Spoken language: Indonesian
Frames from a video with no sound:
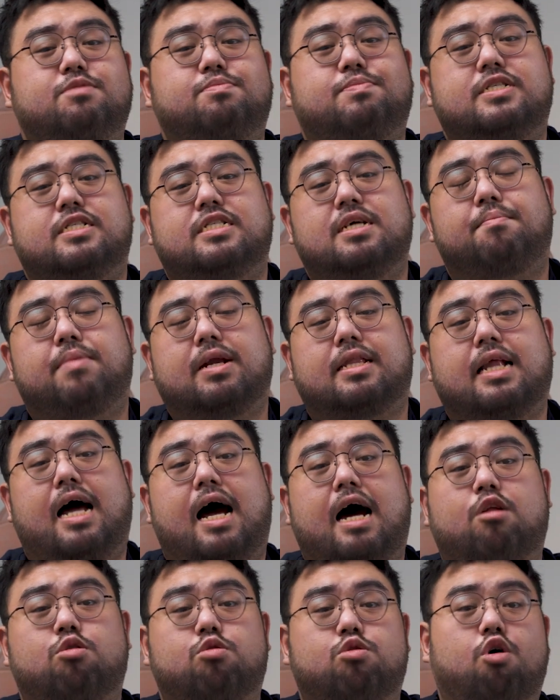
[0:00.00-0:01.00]
tes bisa
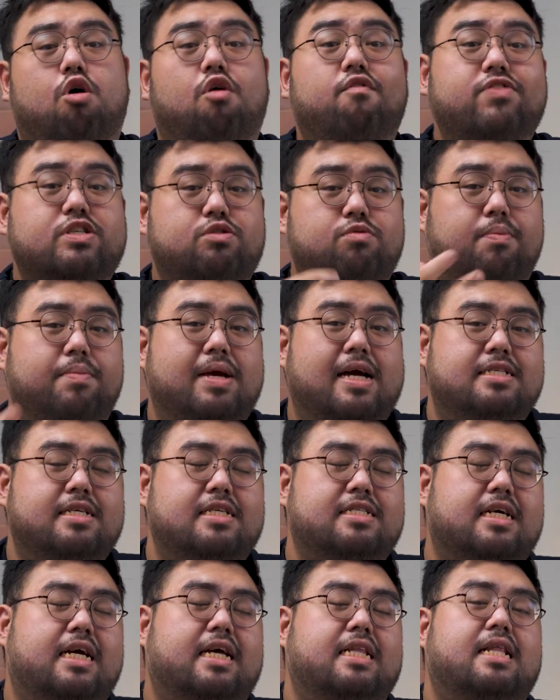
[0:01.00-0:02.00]
bertahan untuk office work biasa
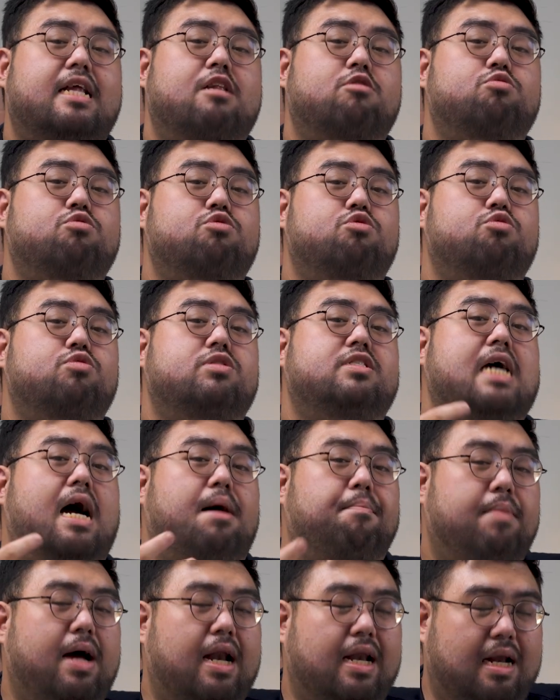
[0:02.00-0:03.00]
sekitar 7
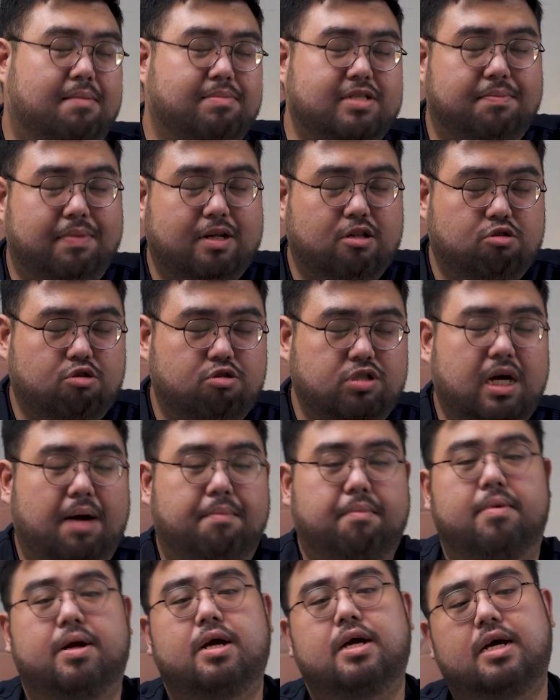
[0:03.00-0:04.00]
jaman, 6 sampai 7
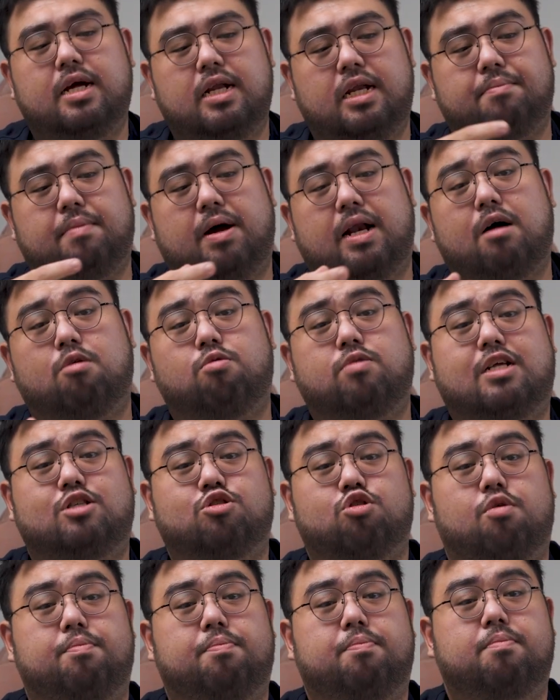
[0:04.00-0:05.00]
jam. Dimana udah
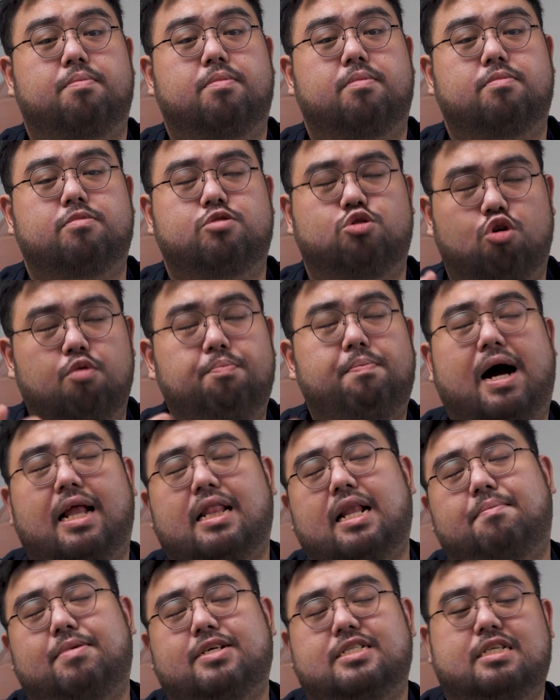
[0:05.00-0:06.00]
cukup cukup banget
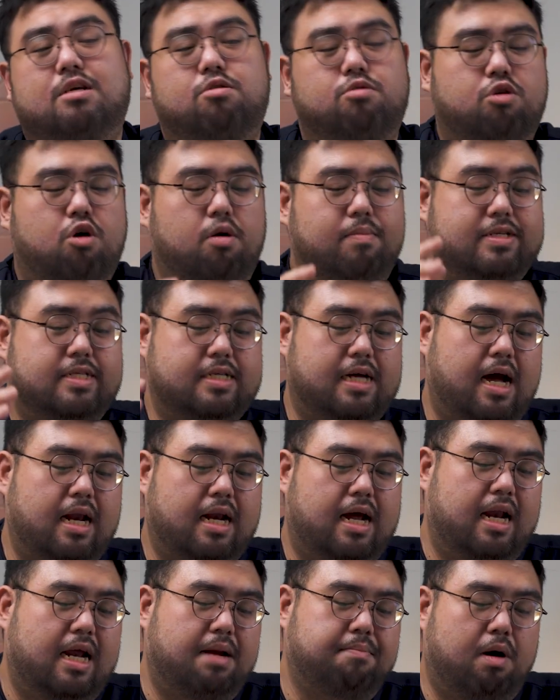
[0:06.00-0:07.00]
lah pastinya untuk
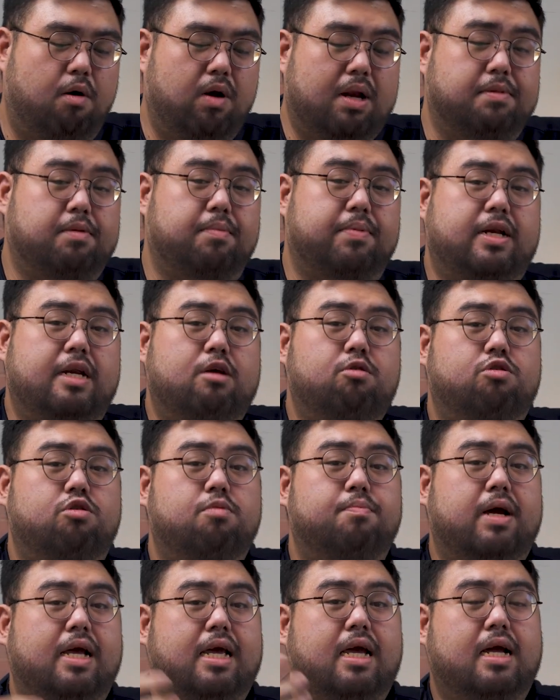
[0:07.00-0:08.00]
misalkan kalian bawa laptop ini
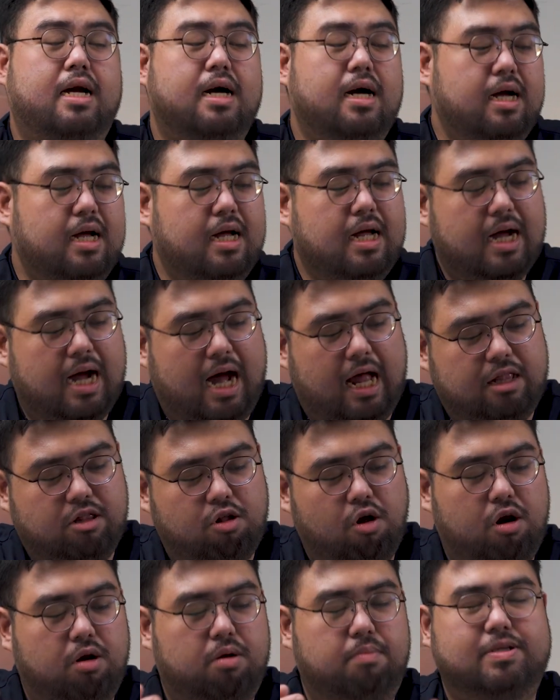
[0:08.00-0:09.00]
untuk pergi ke
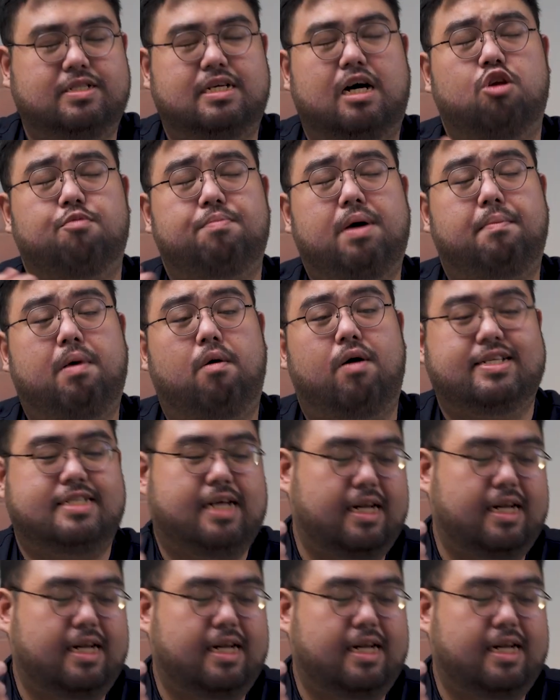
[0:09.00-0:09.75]
kantor, misalnya lupa bawa